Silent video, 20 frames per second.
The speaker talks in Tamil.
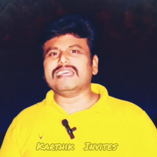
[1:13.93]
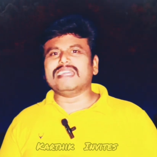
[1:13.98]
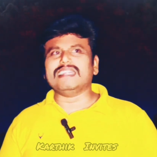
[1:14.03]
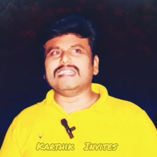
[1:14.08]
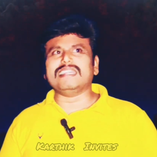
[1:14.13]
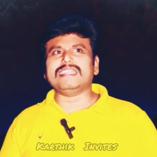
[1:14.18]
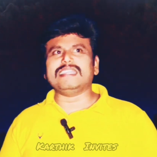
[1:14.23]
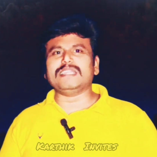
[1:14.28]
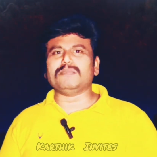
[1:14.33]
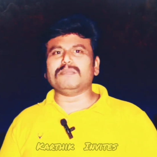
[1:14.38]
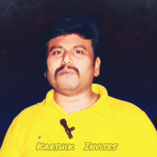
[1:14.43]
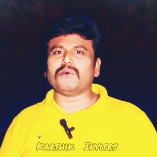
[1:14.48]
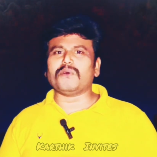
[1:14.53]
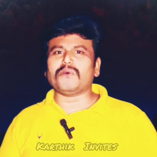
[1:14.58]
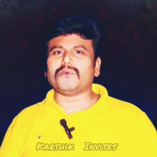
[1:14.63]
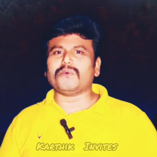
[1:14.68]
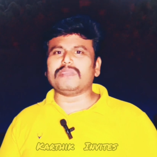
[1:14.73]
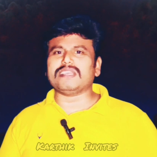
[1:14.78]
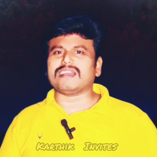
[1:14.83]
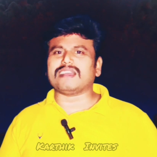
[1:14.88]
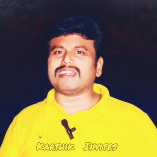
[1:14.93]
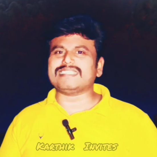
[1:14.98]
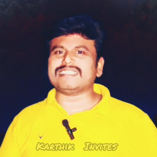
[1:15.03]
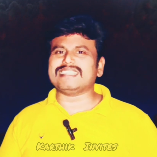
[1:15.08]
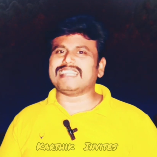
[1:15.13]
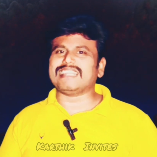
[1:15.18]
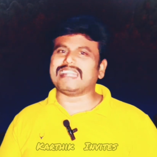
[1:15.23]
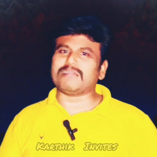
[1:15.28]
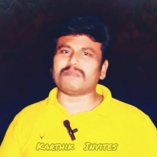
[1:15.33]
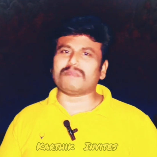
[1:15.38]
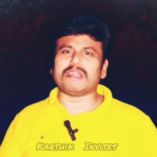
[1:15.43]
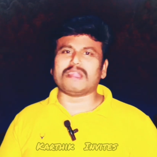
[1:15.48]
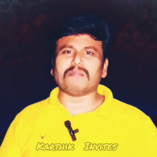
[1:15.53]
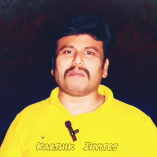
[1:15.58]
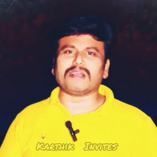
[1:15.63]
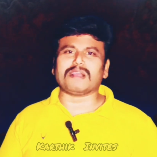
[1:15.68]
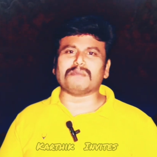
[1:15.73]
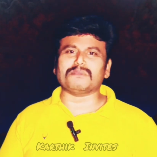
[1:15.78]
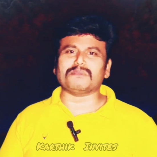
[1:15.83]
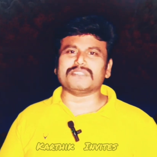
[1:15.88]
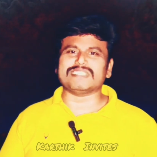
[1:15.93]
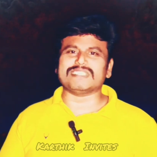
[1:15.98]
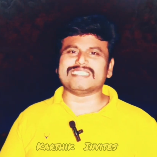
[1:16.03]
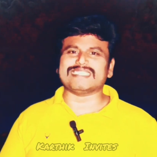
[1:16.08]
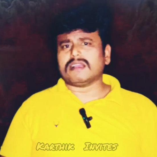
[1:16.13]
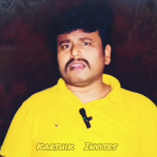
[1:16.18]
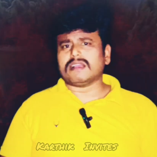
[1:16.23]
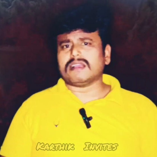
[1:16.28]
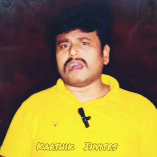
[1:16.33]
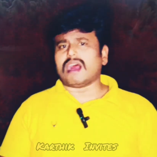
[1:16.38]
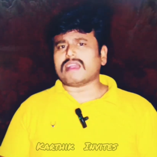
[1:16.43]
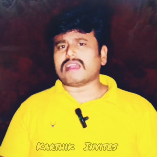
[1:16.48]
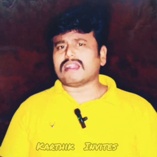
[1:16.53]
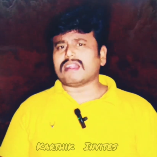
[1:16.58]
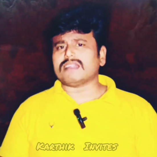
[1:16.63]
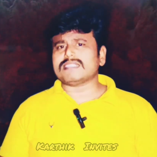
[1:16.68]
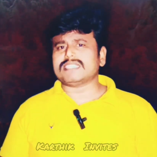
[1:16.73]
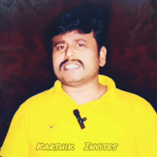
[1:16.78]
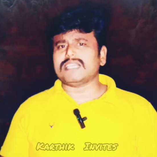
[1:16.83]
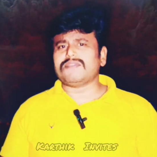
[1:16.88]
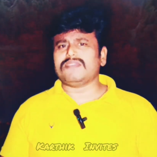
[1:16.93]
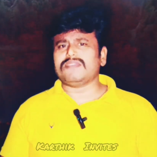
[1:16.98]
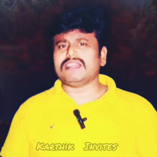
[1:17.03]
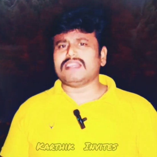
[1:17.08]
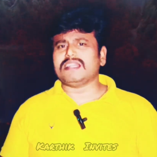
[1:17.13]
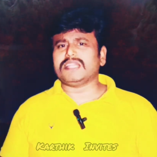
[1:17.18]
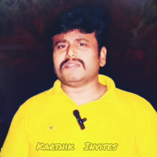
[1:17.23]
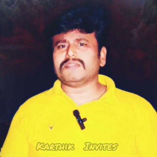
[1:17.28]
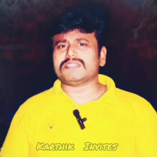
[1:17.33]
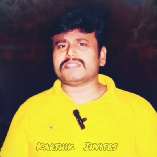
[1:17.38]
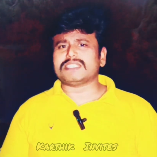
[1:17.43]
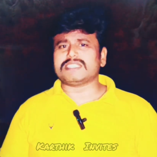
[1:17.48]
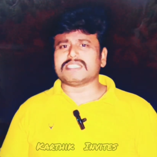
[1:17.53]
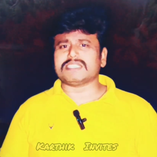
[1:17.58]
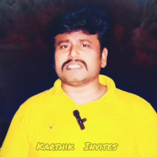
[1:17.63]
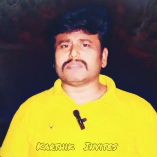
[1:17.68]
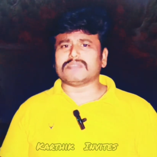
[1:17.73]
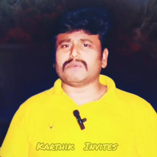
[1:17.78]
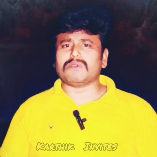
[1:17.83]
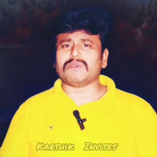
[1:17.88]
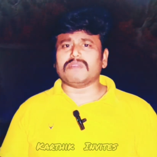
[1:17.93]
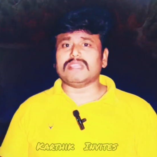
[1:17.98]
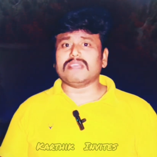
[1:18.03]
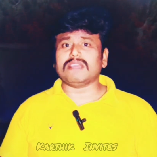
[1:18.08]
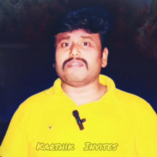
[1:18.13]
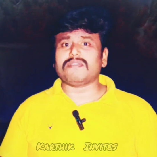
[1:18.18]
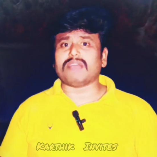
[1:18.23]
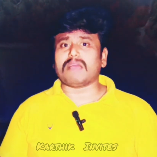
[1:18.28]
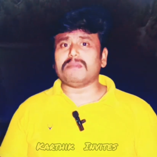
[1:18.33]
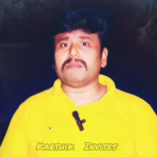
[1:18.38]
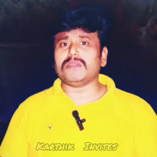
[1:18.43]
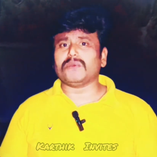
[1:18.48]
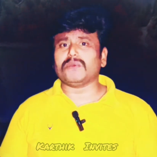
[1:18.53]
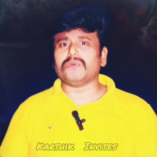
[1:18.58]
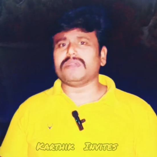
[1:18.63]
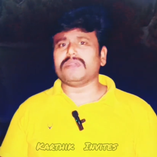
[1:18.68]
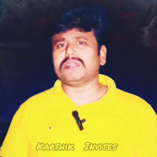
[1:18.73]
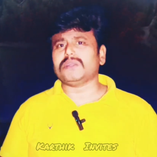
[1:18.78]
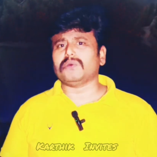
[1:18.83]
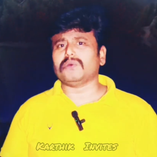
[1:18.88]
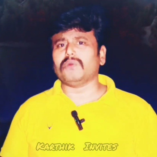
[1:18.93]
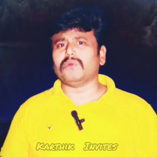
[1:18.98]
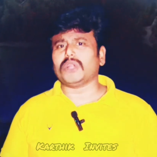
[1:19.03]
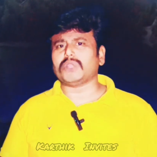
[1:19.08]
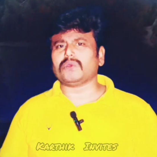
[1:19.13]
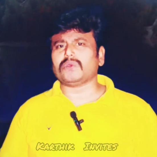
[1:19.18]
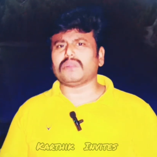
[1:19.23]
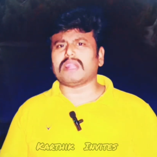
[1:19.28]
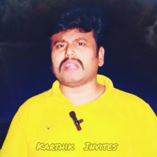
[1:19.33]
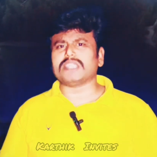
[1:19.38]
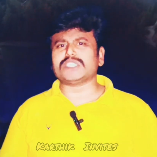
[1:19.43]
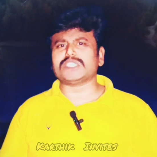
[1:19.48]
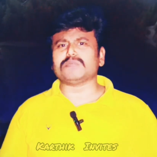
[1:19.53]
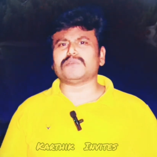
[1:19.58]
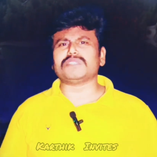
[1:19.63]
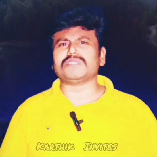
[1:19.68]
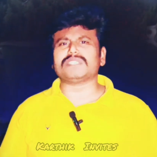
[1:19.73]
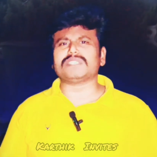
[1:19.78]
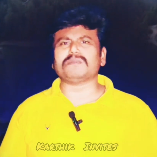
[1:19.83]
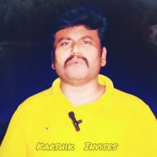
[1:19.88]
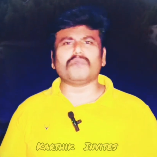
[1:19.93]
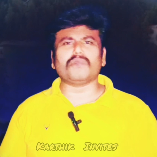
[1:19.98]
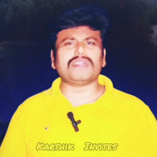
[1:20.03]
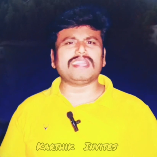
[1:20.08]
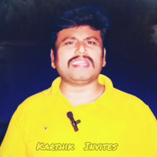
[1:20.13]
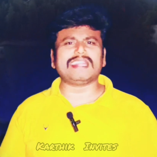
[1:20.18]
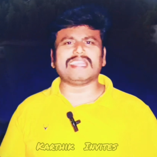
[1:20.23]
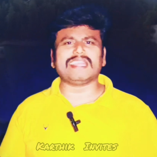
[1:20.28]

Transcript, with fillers: நிறுத்திட்டு போகக்கூடிய காட்சிகளை நம்மளால் பார்க்க முடிஞ்சிச்சு காரெல்லாம் சேஃப்டியாக நிறுத்தி வச்சுட்டு ஒரு வழியாக ஃபேமிலியை கூட்டிகிட்டு கூட்டத்துக்குள்ளே அடிச்சு பிடிச்சி போட்டிங்